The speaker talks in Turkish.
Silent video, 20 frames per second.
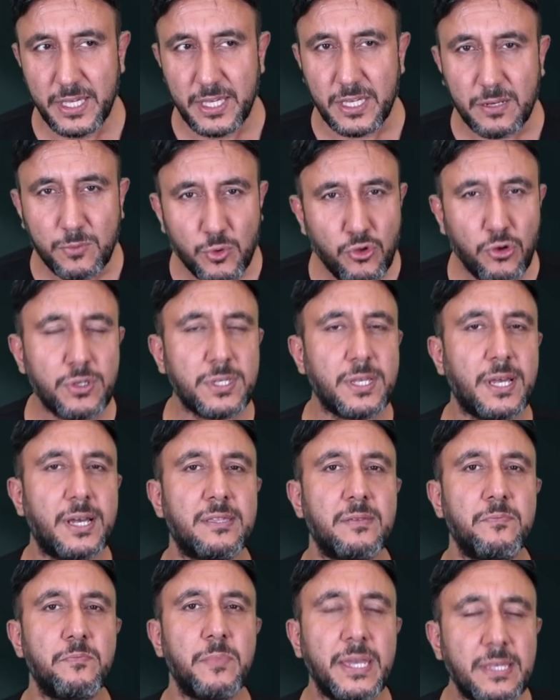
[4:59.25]
24
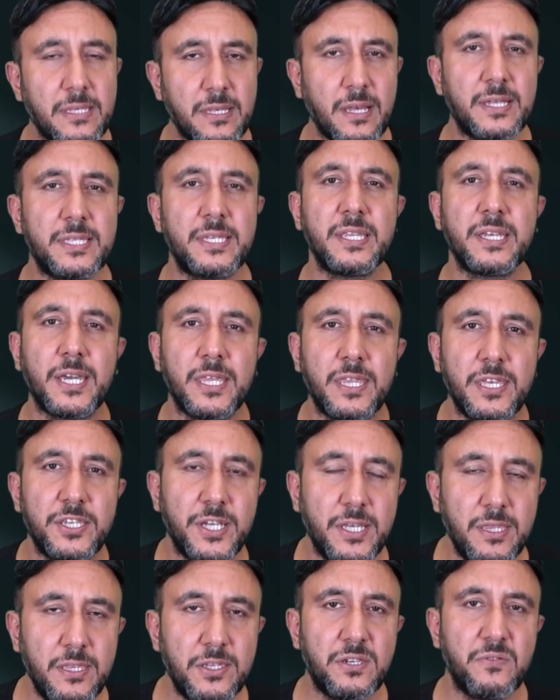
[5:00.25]
saatin 5 saatini
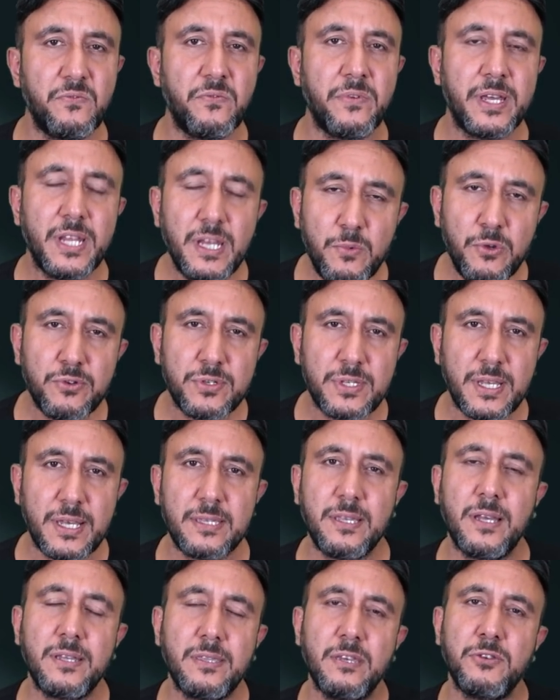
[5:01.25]
geleceğin için
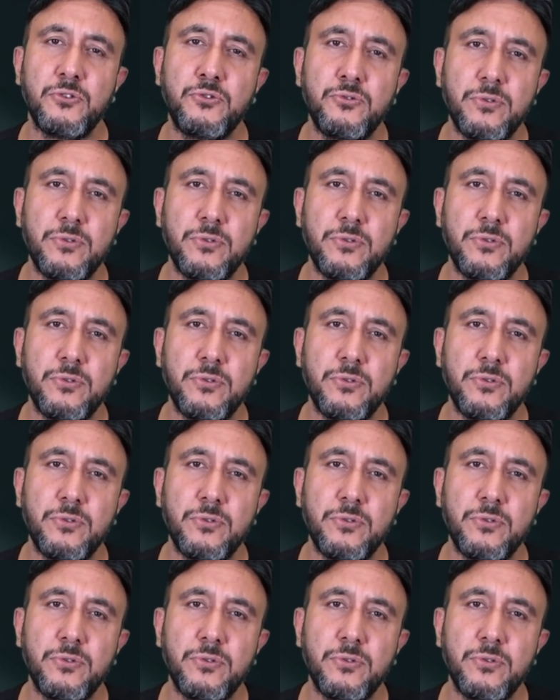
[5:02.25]
veremiyorsan zaten